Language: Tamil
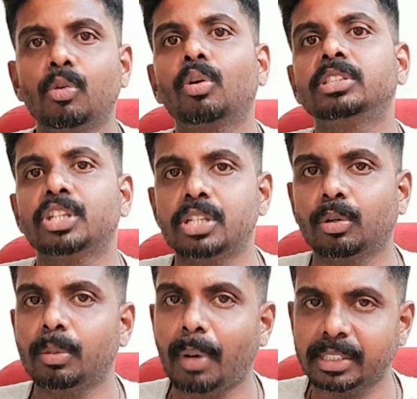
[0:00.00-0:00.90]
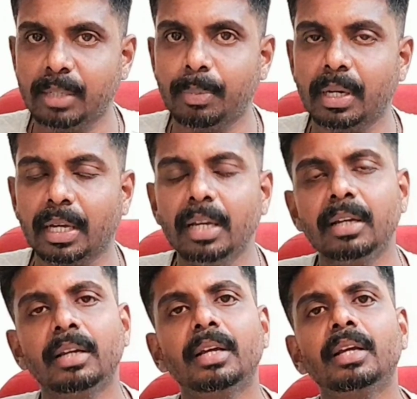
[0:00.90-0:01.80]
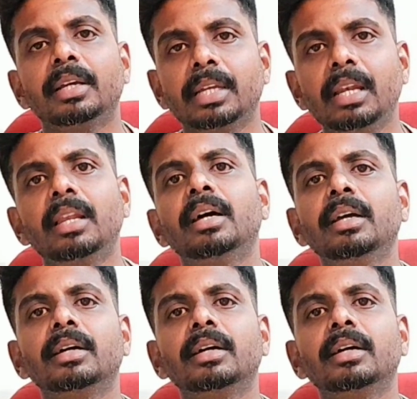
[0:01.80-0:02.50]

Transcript: லோக்கல் ஸ்டேஷனில் கொஞ்சம் பாஸ் ஆன் பண்ணுங்கள் இல்லை